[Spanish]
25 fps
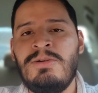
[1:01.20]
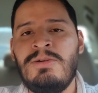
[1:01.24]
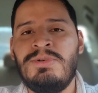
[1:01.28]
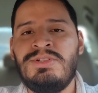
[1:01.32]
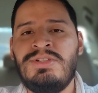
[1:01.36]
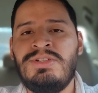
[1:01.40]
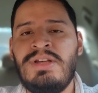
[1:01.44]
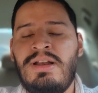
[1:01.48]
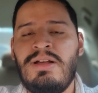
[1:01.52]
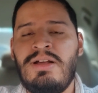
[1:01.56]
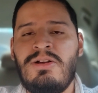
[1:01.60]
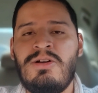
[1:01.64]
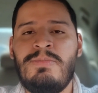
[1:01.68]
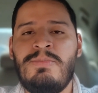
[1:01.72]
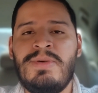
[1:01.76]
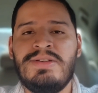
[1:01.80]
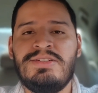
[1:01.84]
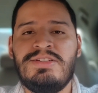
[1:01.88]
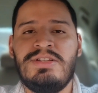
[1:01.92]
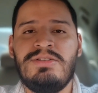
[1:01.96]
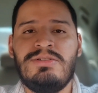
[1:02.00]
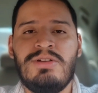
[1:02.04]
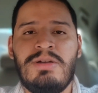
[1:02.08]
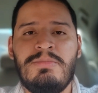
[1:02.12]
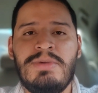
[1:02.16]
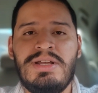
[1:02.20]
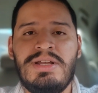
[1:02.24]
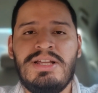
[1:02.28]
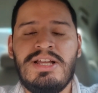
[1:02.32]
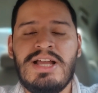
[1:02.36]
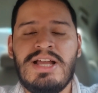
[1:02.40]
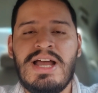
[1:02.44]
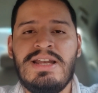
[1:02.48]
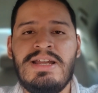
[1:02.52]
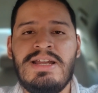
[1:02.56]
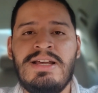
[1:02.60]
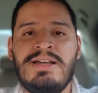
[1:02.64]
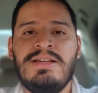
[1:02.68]
como ser la Copa
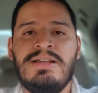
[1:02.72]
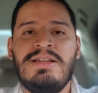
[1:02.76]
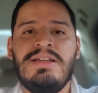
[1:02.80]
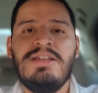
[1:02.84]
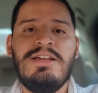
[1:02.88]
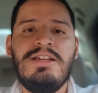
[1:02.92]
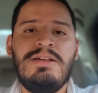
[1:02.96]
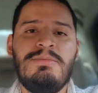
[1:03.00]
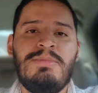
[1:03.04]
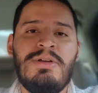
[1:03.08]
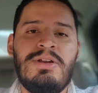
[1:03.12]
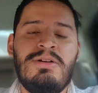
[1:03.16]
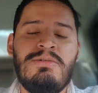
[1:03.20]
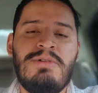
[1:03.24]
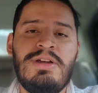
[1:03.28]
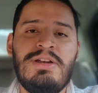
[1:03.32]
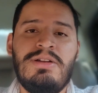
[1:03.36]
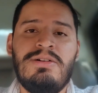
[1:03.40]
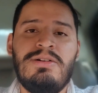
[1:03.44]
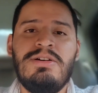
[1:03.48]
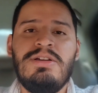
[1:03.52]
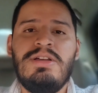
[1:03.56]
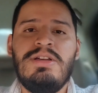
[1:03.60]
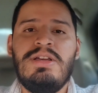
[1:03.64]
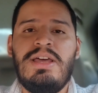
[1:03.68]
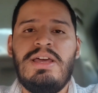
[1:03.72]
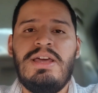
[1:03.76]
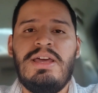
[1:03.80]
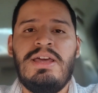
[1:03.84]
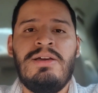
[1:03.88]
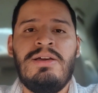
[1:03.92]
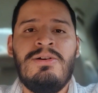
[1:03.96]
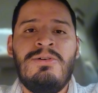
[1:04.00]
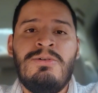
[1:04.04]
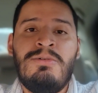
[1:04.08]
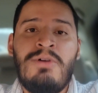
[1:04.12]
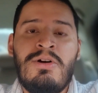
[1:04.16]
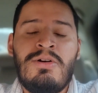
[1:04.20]
Centroamericana. Pero bueno,
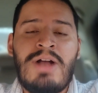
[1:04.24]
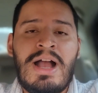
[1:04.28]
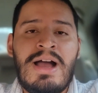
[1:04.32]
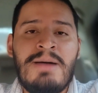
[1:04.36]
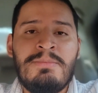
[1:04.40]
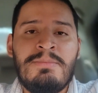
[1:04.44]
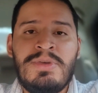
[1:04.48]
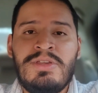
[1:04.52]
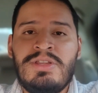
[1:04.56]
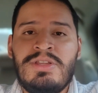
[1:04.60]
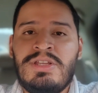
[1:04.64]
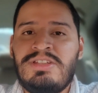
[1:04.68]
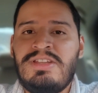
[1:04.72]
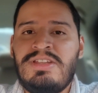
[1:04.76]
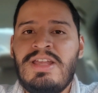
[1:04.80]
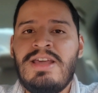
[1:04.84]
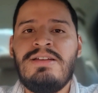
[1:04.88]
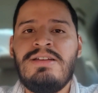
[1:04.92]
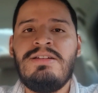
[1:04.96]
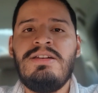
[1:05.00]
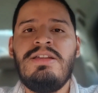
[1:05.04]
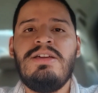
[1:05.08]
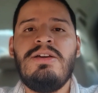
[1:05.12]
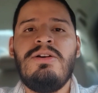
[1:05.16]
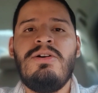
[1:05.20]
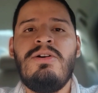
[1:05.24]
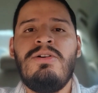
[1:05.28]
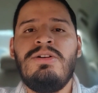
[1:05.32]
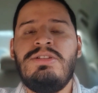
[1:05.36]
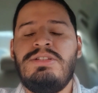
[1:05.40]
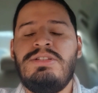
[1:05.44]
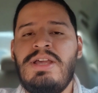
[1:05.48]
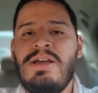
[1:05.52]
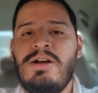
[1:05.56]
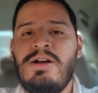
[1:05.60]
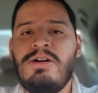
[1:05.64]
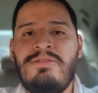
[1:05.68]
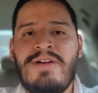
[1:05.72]
eh, hubo cambio de técnico,
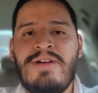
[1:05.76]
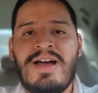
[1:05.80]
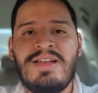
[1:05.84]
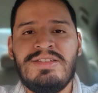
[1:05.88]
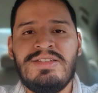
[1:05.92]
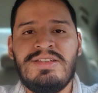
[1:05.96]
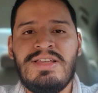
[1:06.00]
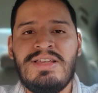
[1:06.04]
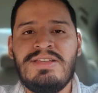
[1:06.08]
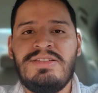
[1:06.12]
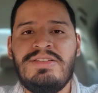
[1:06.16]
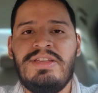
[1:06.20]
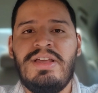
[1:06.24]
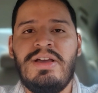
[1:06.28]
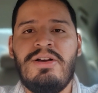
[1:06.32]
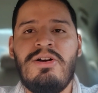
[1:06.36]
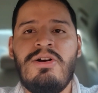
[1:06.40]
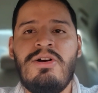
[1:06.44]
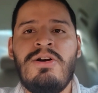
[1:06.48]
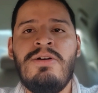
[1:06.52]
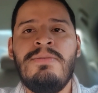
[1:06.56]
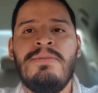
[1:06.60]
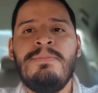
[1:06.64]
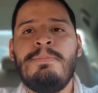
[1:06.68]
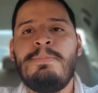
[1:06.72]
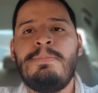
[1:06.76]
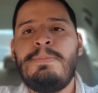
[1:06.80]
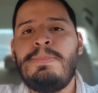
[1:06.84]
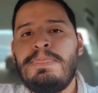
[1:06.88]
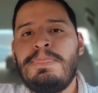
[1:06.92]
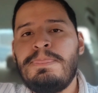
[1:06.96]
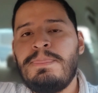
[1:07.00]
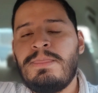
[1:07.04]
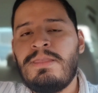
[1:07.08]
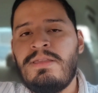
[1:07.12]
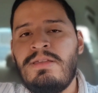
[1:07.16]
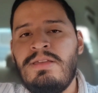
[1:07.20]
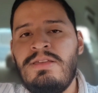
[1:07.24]
Diego Vázquez llegó
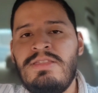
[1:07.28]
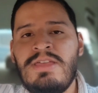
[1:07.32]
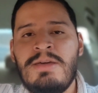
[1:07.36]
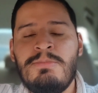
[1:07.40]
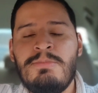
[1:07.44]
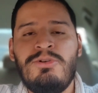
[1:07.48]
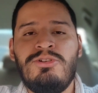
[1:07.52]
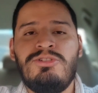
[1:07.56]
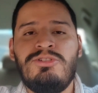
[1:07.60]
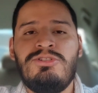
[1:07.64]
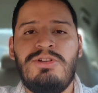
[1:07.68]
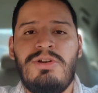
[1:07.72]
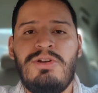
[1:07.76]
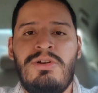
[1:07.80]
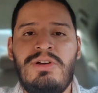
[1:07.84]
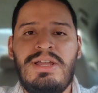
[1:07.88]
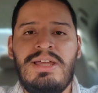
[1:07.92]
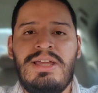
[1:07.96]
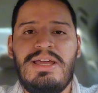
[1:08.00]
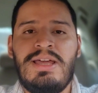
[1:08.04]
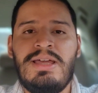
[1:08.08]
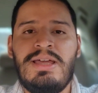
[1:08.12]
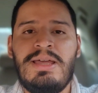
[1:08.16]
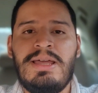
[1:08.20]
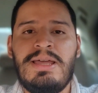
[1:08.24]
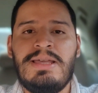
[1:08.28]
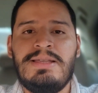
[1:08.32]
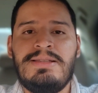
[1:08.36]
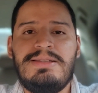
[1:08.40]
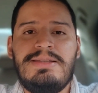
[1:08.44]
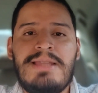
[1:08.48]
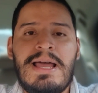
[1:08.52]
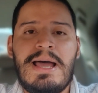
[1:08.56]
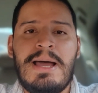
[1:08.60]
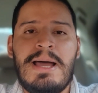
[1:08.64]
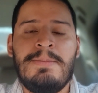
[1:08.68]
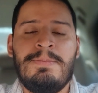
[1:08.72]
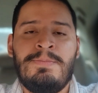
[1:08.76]
y demostró que
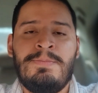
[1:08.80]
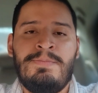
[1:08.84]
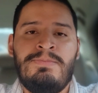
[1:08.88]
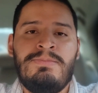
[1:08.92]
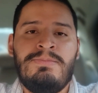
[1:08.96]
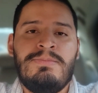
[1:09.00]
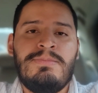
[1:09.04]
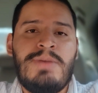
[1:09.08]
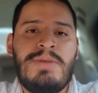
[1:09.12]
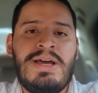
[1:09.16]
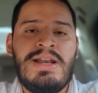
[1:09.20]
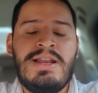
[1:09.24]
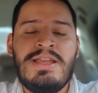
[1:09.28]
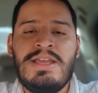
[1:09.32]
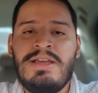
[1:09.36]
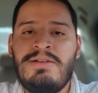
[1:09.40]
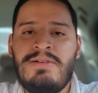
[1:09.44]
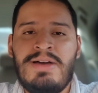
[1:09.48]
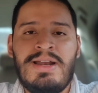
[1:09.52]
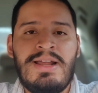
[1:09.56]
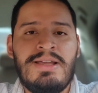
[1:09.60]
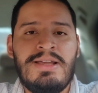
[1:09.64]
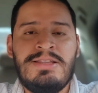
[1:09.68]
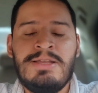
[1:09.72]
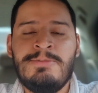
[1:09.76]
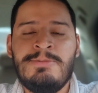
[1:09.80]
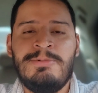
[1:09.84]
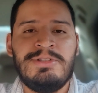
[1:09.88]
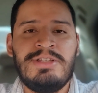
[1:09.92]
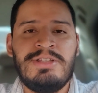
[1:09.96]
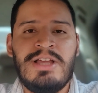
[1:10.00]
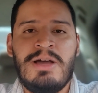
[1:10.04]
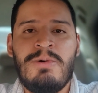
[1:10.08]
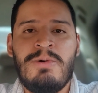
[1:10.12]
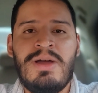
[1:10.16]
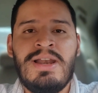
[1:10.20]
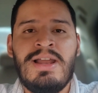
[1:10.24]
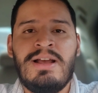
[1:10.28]
está para llevar a este
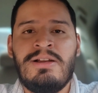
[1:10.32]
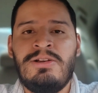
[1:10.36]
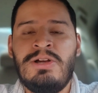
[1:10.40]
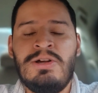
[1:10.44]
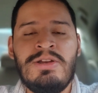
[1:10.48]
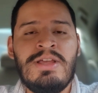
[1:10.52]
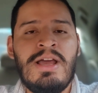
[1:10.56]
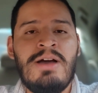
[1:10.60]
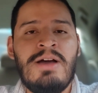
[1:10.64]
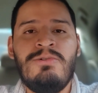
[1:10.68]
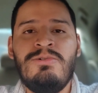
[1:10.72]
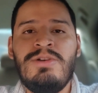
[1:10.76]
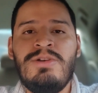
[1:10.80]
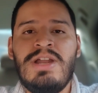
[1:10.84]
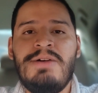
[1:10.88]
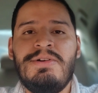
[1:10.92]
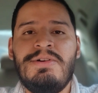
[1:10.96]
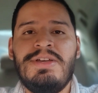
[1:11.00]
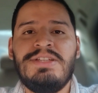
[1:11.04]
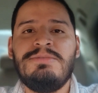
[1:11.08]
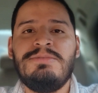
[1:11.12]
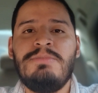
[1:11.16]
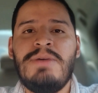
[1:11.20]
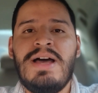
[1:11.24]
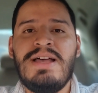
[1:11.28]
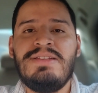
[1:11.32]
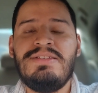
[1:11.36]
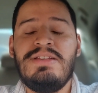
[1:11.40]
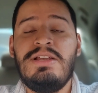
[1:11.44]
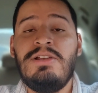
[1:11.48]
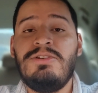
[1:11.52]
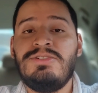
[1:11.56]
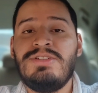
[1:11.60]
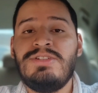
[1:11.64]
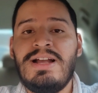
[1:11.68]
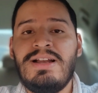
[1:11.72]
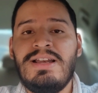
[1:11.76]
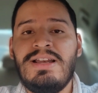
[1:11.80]
Motagua a la gloria una vez más y
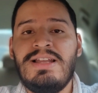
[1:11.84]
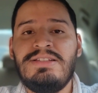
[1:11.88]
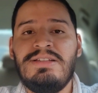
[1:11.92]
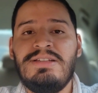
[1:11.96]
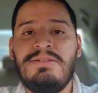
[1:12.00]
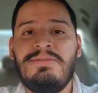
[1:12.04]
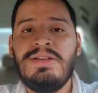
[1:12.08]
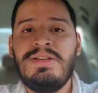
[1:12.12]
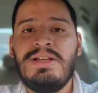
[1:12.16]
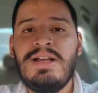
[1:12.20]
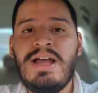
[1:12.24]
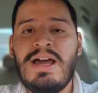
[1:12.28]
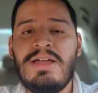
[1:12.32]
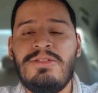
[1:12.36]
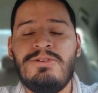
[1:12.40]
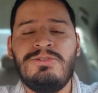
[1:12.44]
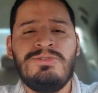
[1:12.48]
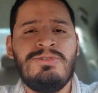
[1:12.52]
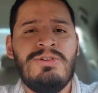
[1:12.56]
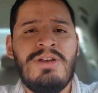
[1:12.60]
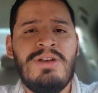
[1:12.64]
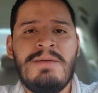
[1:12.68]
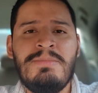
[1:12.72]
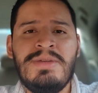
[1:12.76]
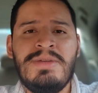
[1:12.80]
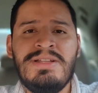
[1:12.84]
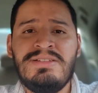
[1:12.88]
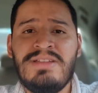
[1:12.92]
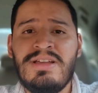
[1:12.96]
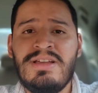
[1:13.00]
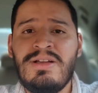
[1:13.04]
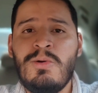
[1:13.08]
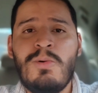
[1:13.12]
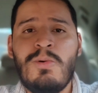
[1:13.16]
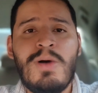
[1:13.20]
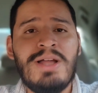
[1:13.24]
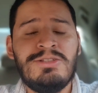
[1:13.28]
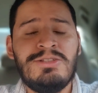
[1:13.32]
los ha clasificado solamente
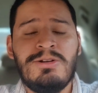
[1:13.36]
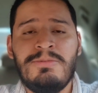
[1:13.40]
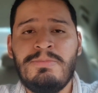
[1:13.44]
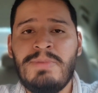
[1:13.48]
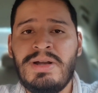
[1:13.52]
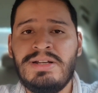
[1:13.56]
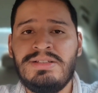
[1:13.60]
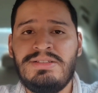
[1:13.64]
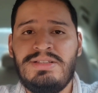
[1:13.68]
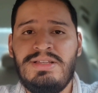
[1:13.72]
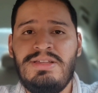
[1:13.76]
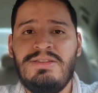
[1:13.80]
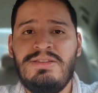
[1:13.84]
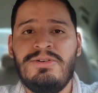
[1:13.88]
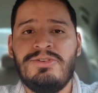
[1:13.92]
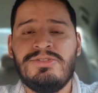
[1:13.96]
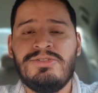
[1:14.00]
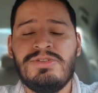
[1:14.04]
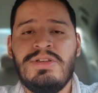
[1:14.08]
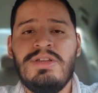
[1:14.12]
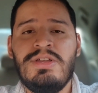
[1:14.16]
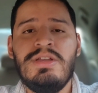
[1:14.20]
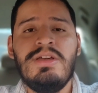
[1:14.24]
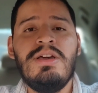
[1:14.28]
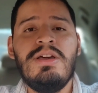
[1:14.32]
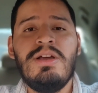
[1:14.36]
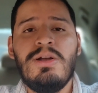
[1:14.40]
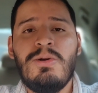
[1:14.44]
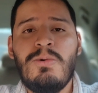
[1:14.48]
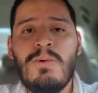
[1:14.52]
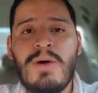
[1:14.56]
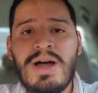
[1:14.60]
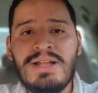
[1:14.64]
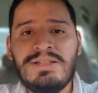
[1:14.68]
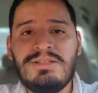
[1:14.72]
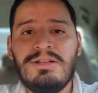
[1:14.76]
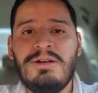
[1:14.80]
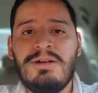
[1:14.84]
en cuatro partidos.
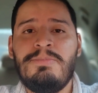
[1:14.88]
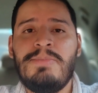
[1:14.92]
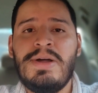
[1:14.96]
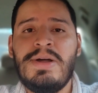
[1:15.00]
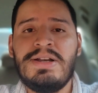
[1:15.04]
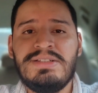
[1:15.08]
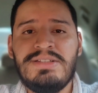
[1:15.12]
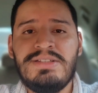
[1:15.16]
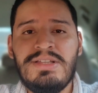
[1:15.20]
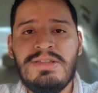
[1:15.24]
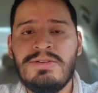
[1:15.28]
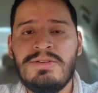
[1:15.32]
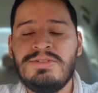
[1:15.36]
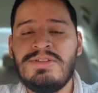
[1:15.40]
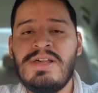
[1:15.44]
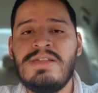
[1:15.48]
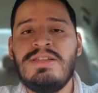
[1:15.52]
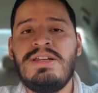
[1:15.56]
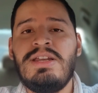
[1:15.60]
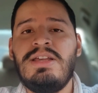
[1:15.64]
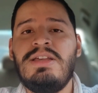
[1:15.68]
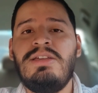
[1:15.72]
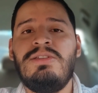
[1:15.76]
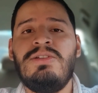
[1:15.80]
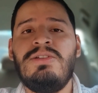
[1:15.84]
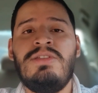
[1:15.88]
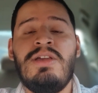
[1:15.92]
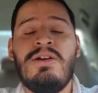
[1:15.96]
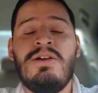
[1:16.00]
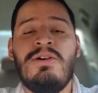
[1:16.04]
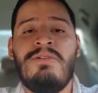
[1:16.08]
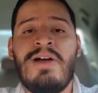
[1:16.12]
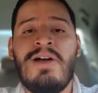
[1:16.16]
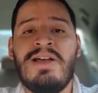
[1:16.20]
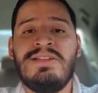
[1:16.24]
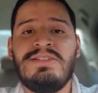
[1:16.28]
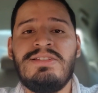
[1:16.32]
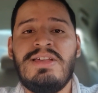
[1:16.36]
Cuatro partidos ha dirigido
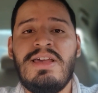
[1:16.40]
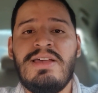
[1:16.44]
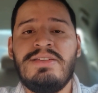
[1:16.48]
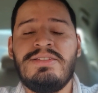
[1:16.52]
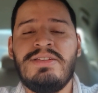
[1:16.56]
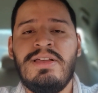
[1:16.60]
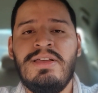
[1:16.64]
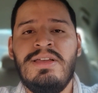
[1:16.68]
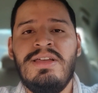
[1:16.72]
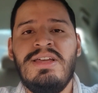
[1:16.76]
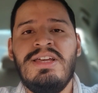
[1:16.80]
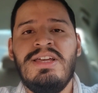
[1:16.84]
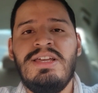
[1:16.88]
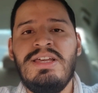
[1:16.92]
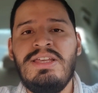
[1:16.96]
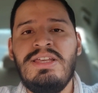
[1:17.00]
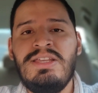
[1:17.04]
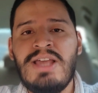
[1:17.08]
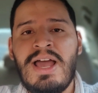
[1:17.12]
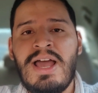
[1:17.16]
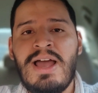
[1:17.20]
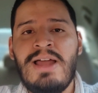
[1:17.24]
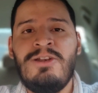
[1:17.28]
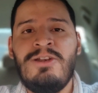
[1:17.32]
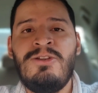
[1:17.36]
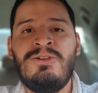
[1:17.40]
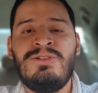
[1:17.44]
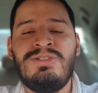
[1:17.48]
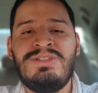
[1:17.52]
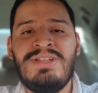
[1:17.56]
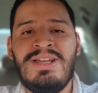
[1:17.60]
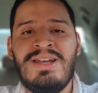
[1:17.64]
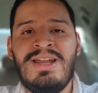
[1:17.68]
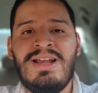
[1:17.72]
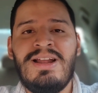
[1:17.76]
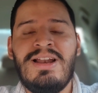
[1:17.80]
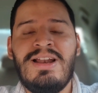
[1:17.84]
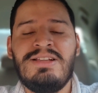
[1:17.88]
Diego Vázquez y ya los
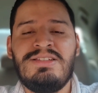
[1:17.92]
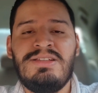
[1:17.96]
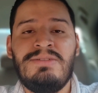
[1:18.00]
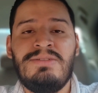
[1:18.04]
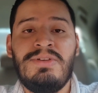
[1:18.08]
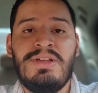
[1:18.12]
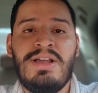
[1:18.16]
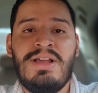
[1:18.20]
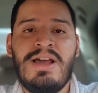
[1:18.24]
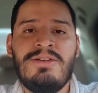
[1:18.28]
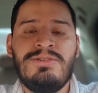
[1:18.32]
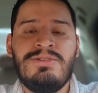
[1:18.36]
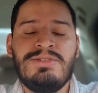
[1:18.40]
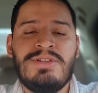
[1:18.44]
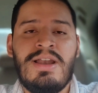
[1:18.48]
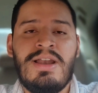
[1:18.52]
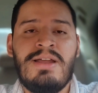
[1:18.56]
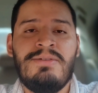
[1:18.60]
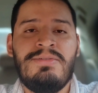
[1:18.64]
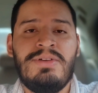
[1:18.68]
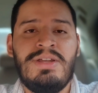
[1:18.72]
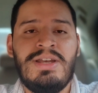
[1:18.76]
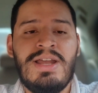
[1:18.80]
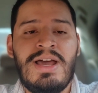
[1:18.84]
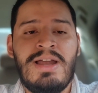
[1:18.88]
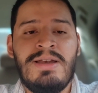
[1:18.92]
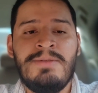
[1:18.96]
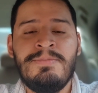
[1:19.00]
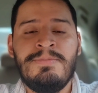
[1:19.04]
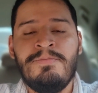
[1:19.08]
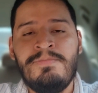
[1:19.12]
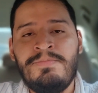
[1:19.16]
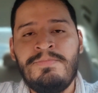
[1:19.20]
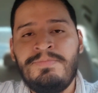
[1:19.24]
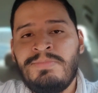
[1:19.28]
tiene clasificados a la final.